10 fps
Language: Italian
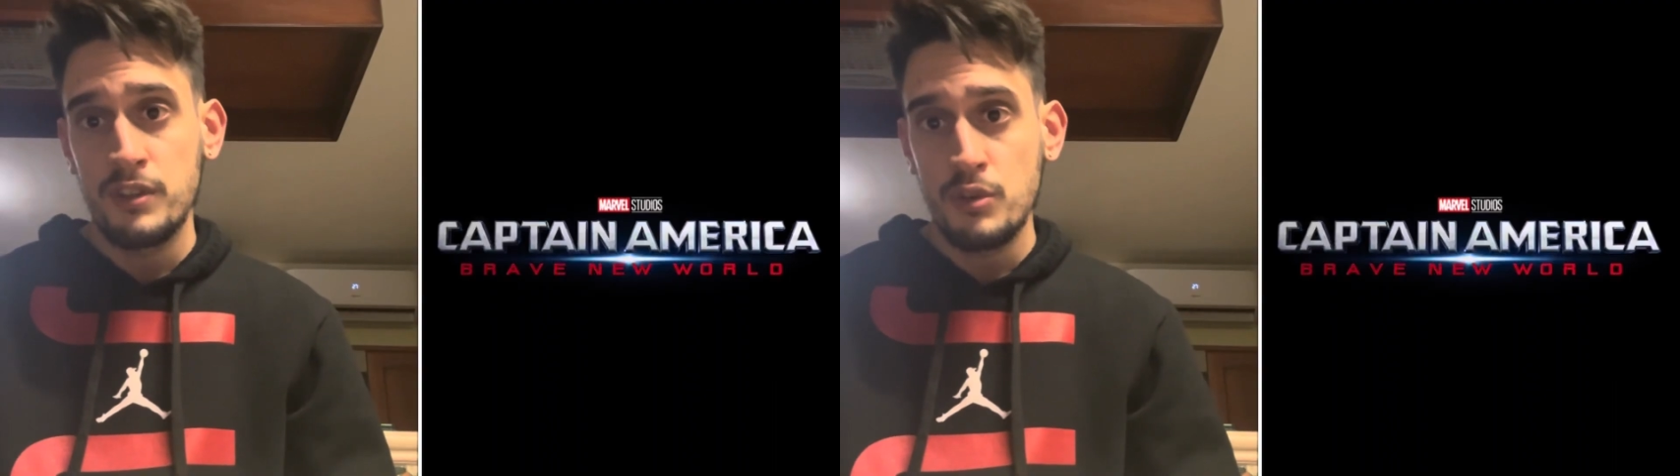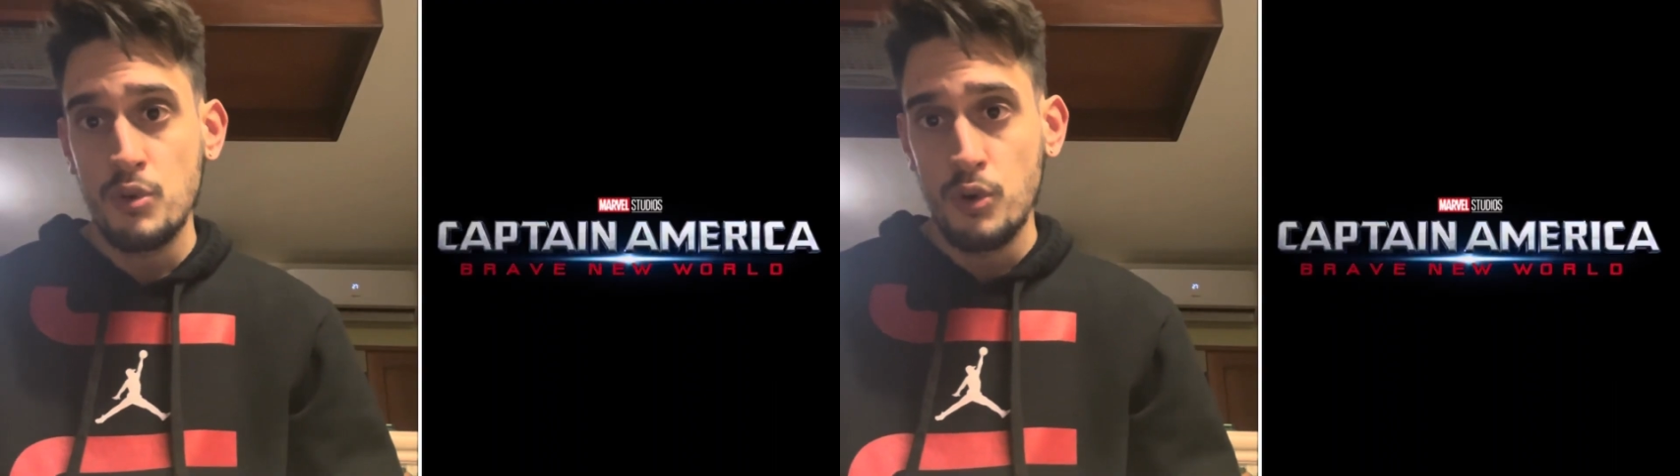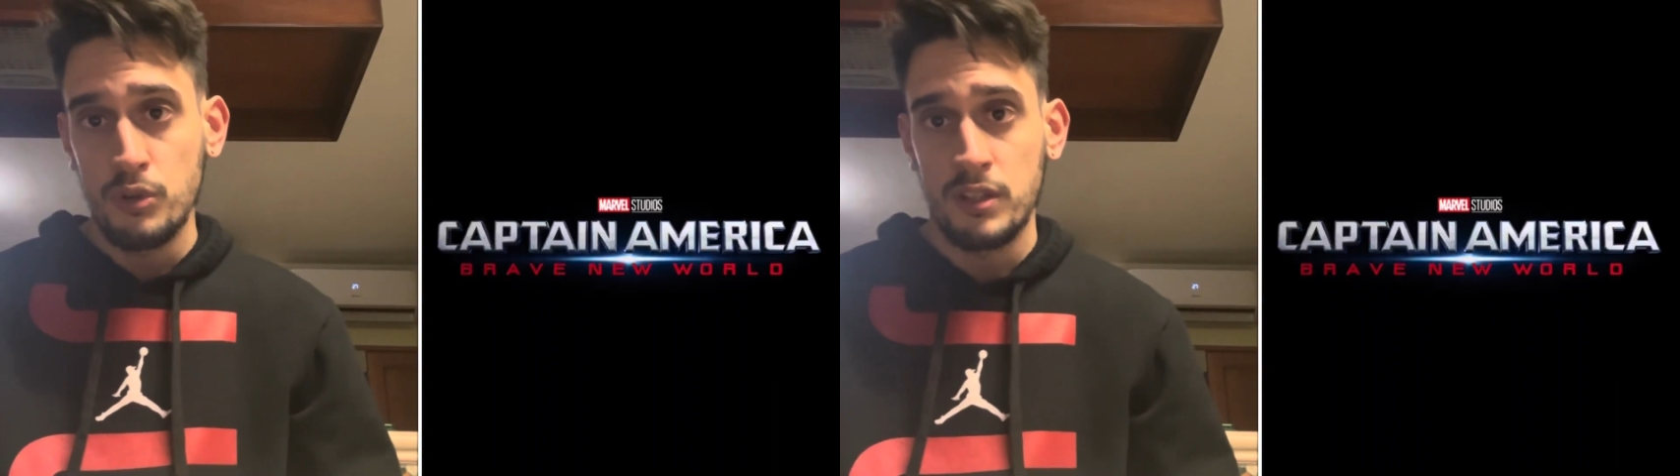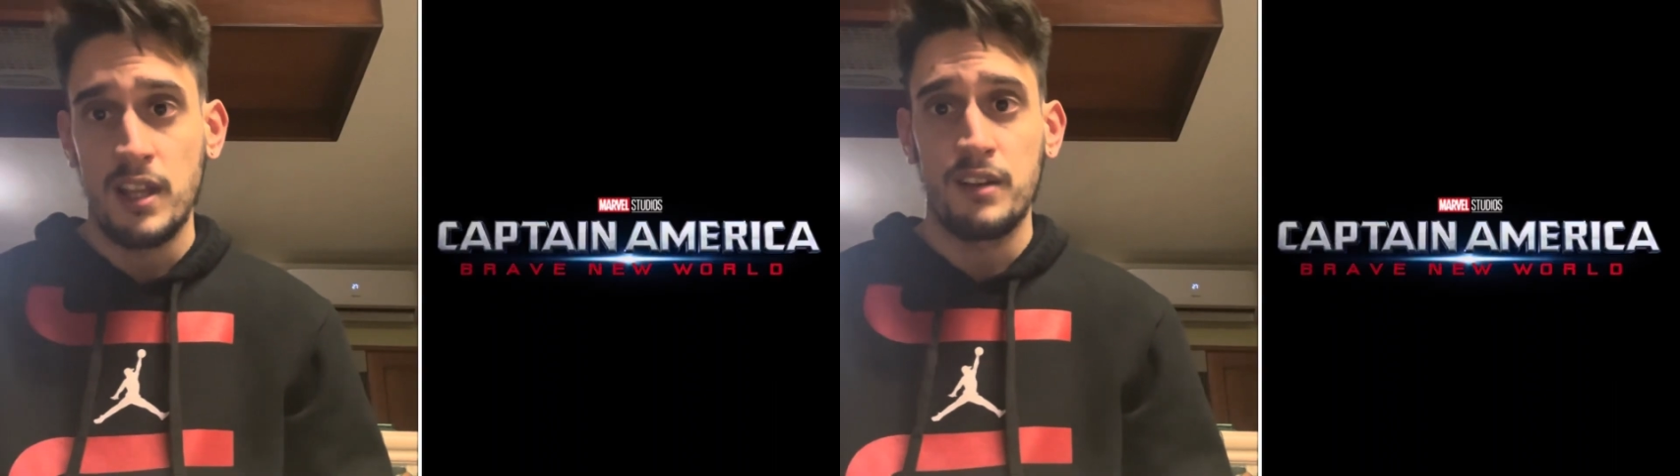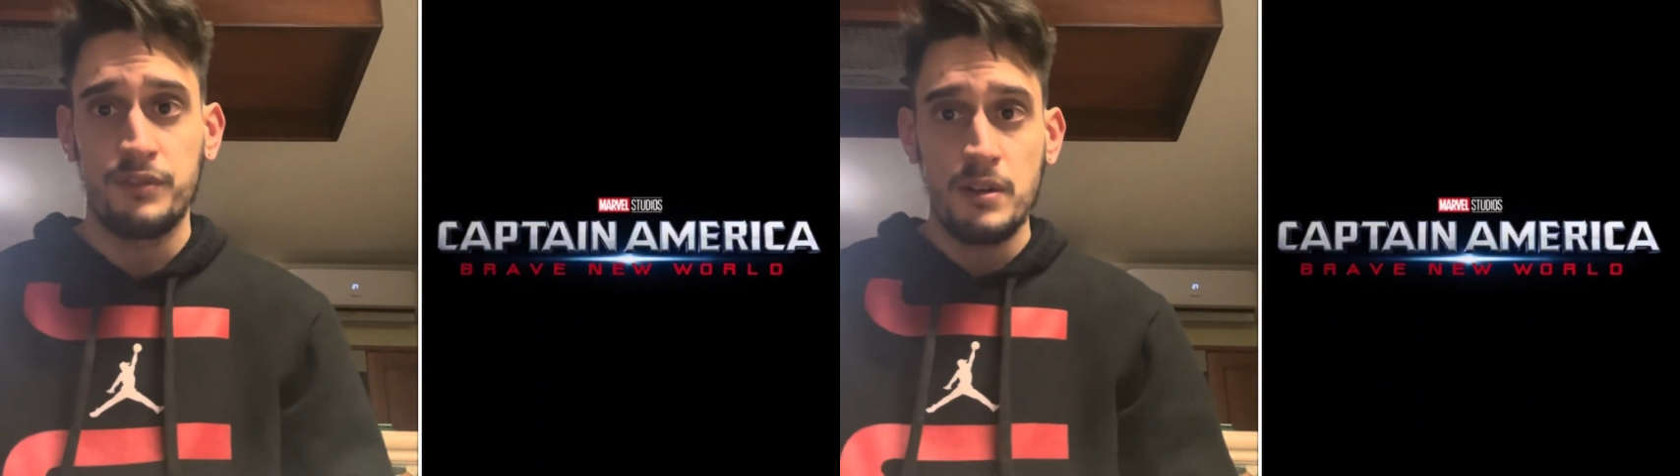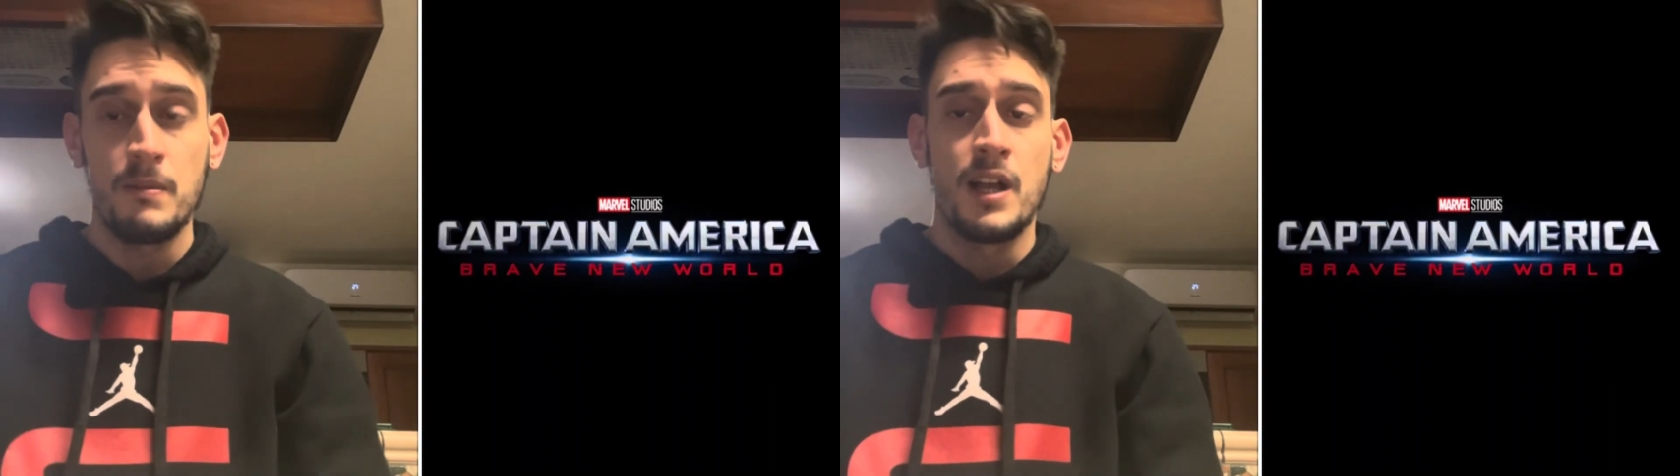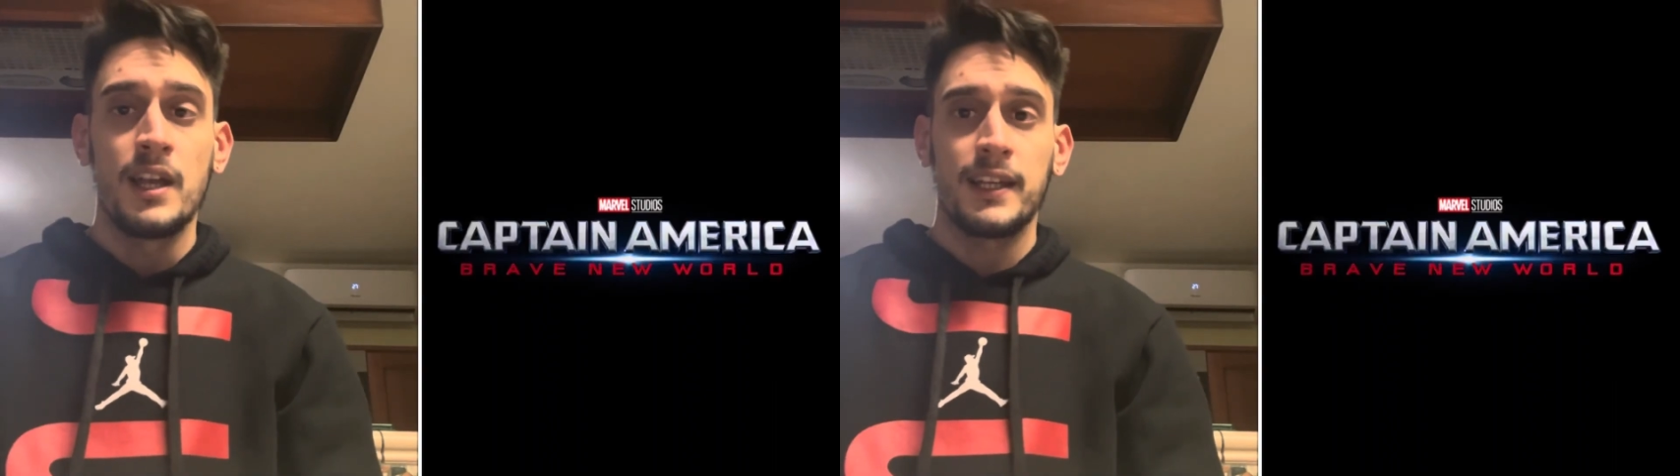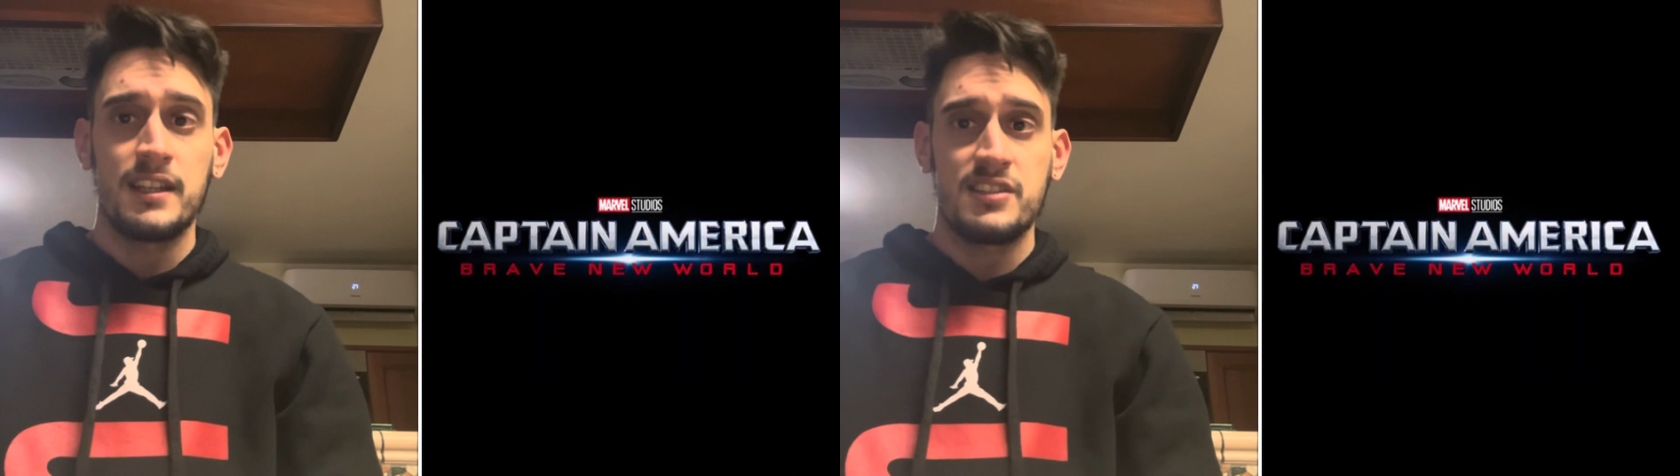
New Order film che